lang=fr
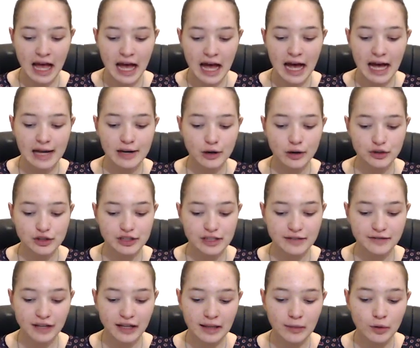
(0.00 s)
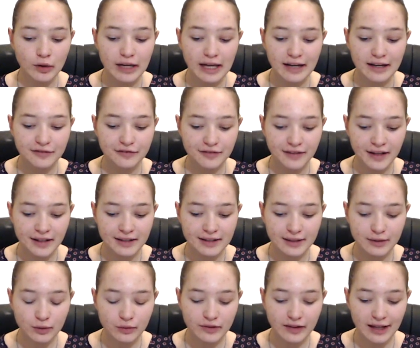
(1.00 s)
Alors j'ai vraiment la fin des
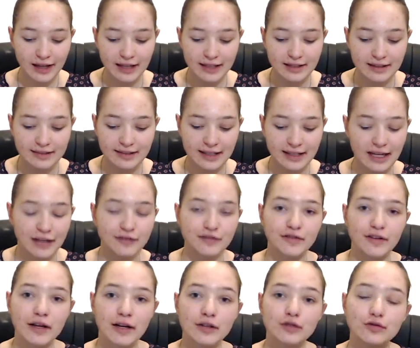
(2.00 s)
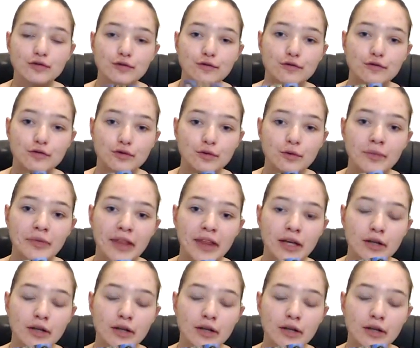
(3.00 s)
contrariétés, la fin du flou,